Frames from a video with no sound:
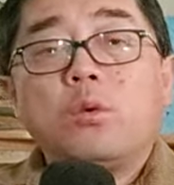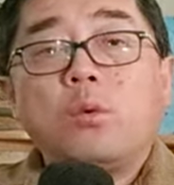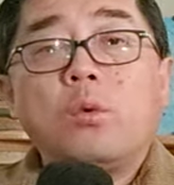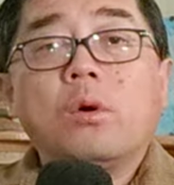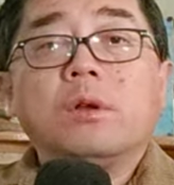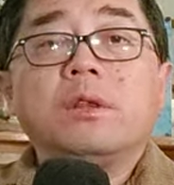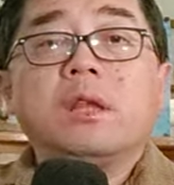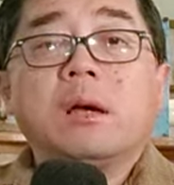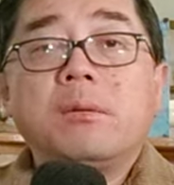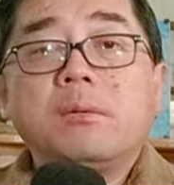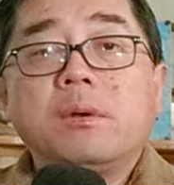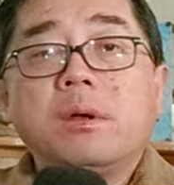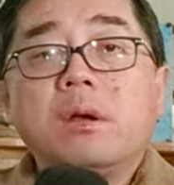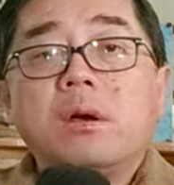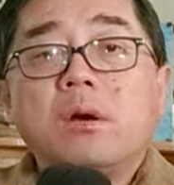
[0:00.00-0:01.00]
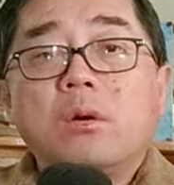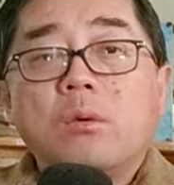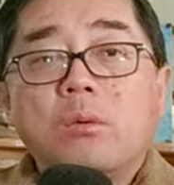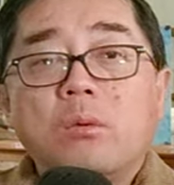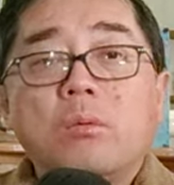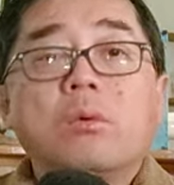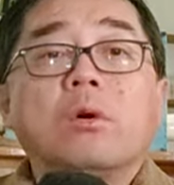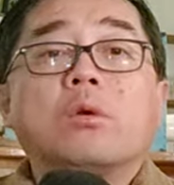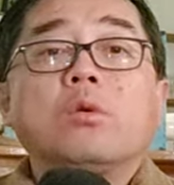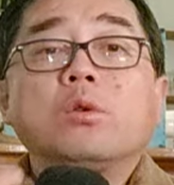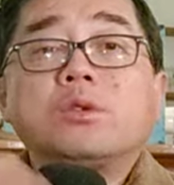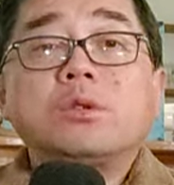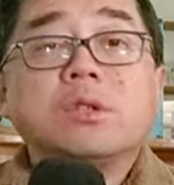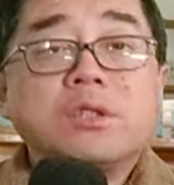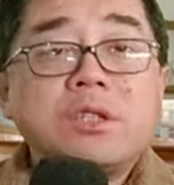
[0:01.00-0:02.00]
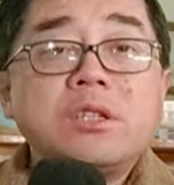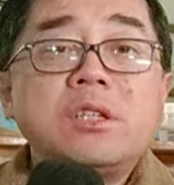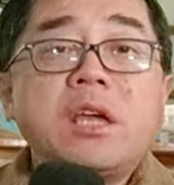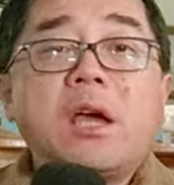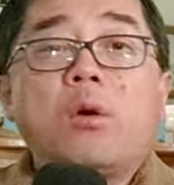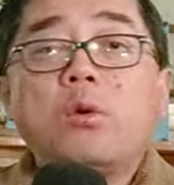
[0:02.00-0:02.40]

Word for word: 我能，我过去的经验